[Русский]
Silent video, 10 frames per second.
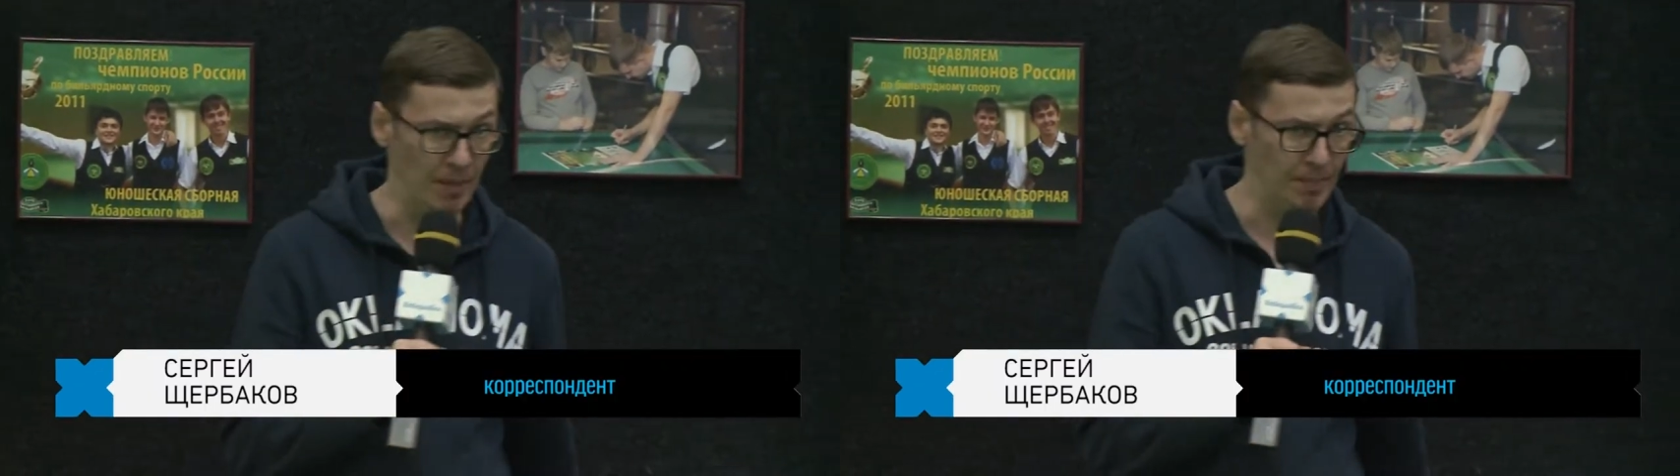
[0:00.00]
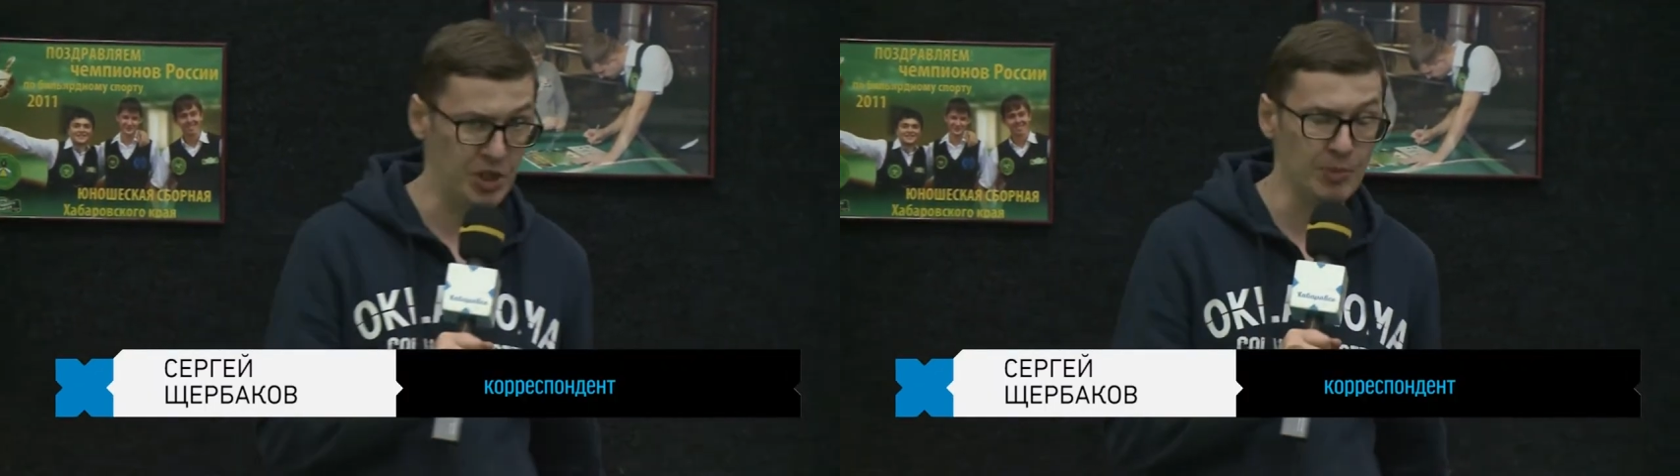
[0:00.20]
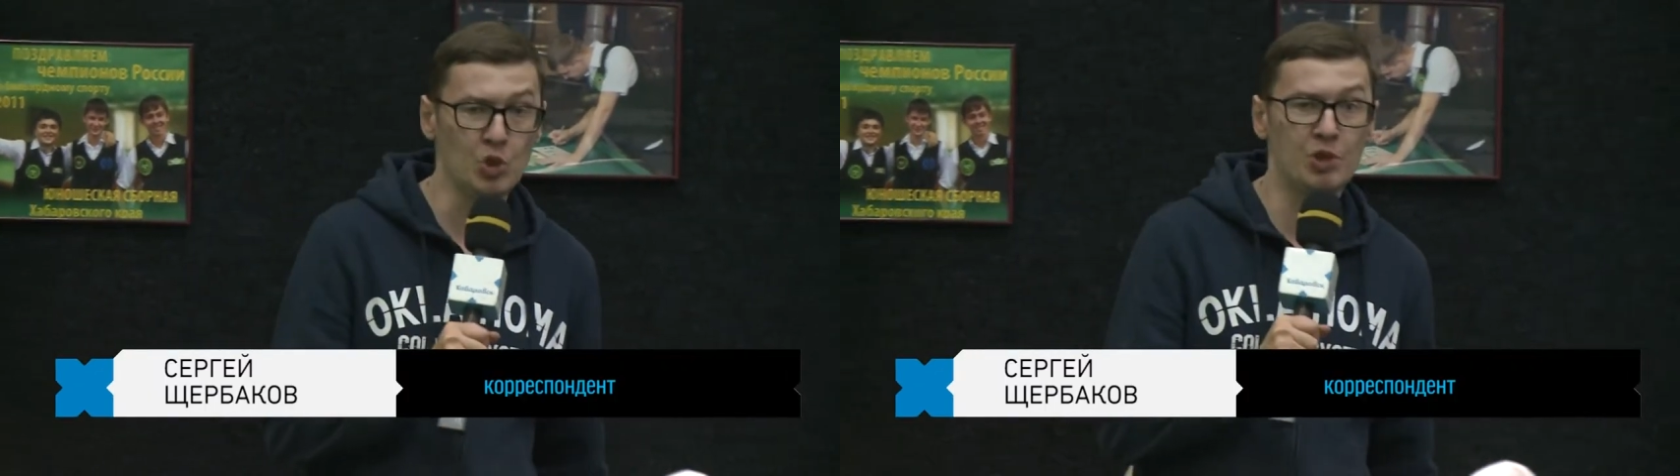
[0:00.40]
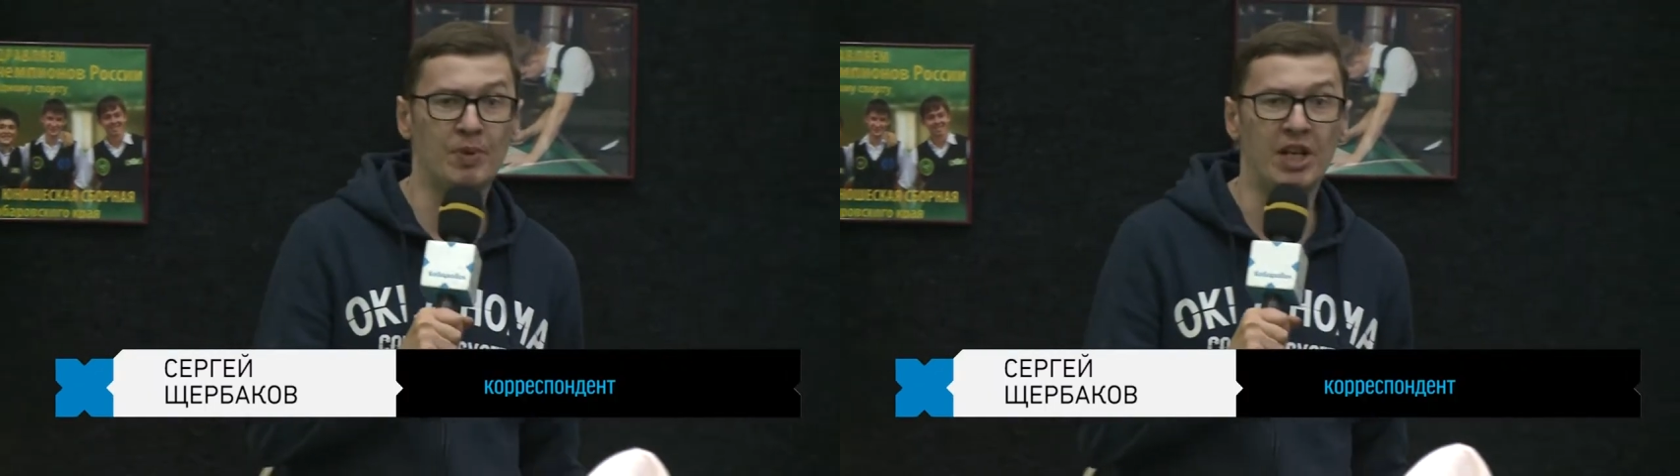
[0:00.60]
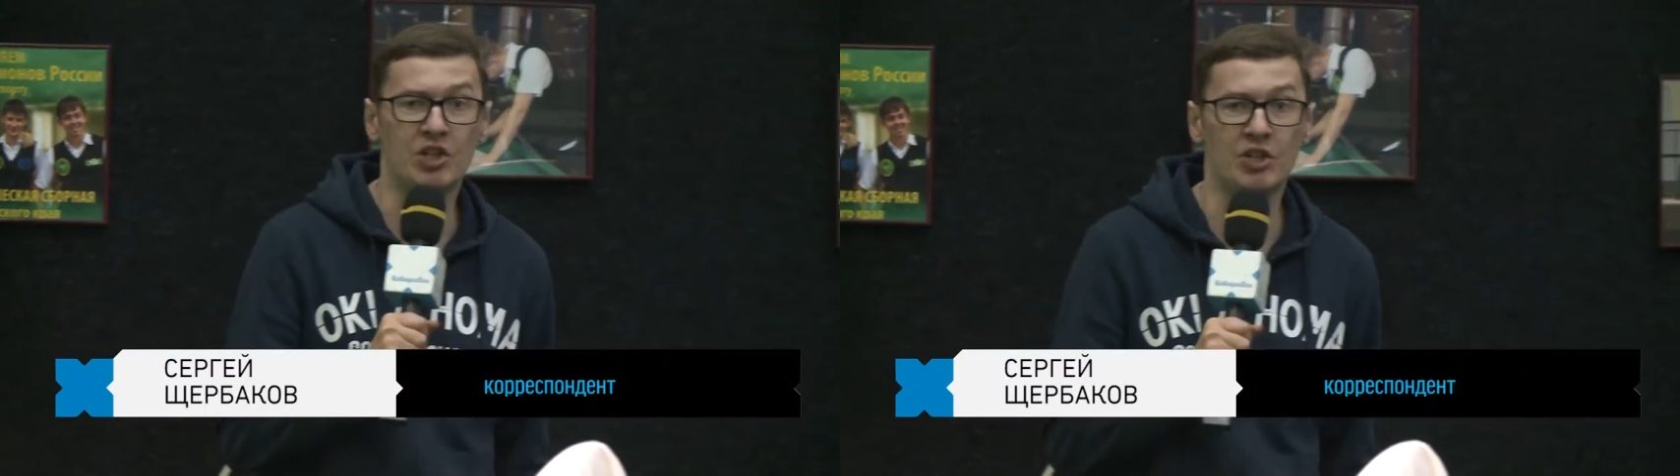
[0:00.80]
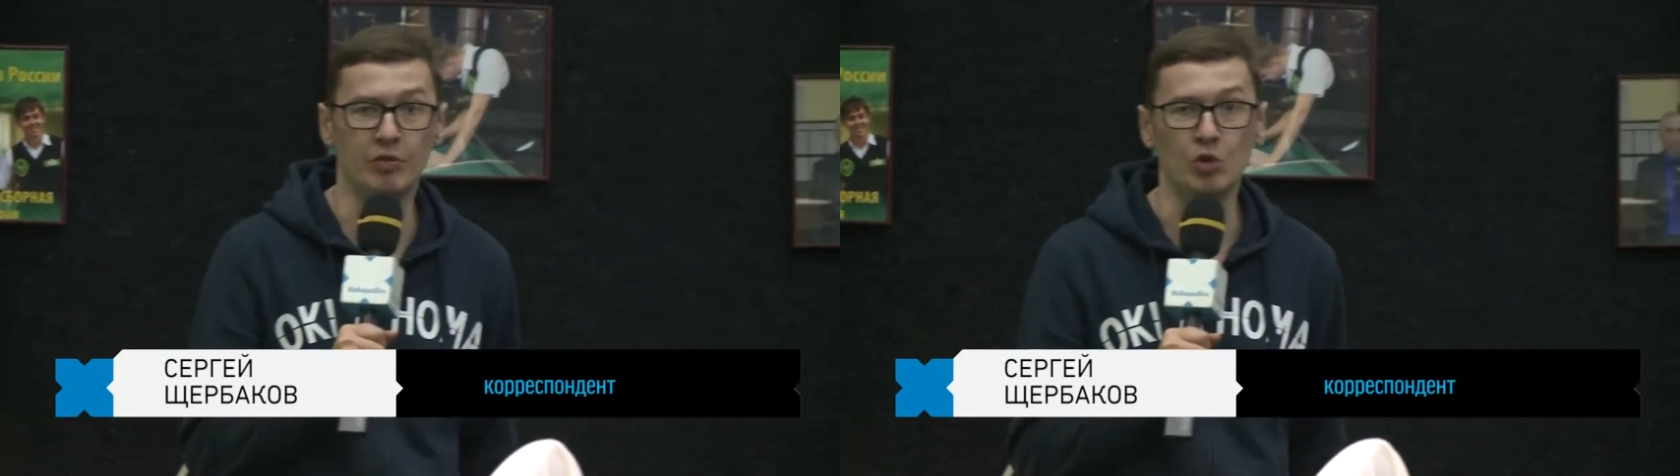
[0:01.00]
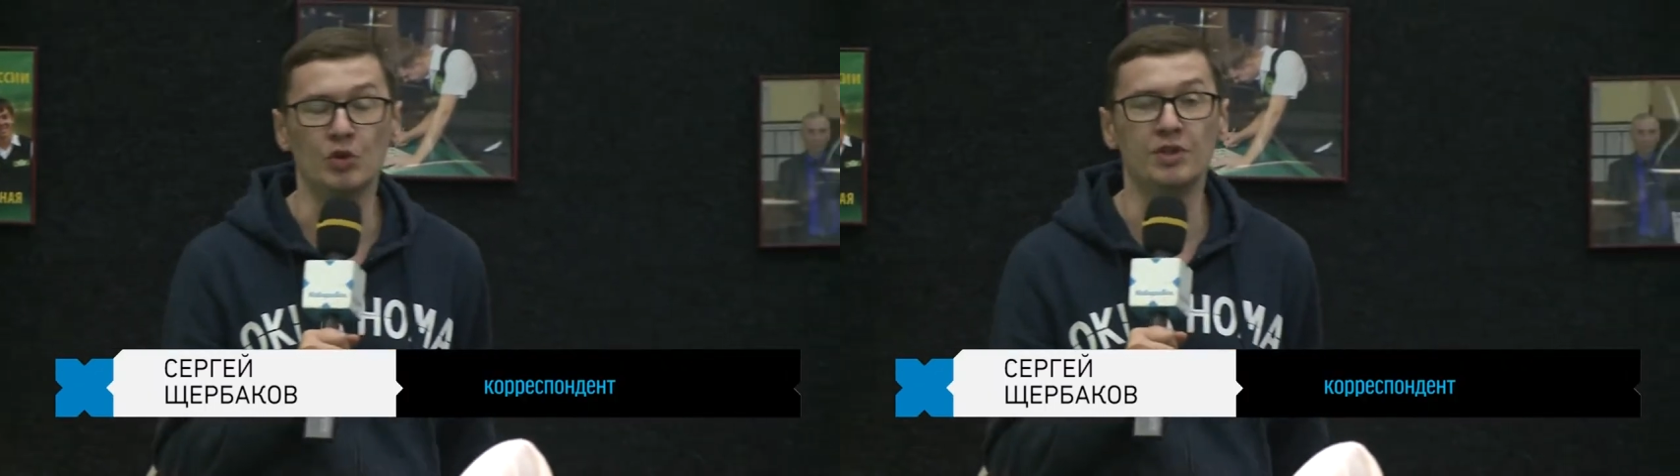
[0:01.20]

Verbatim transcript: Почему спрашиваю?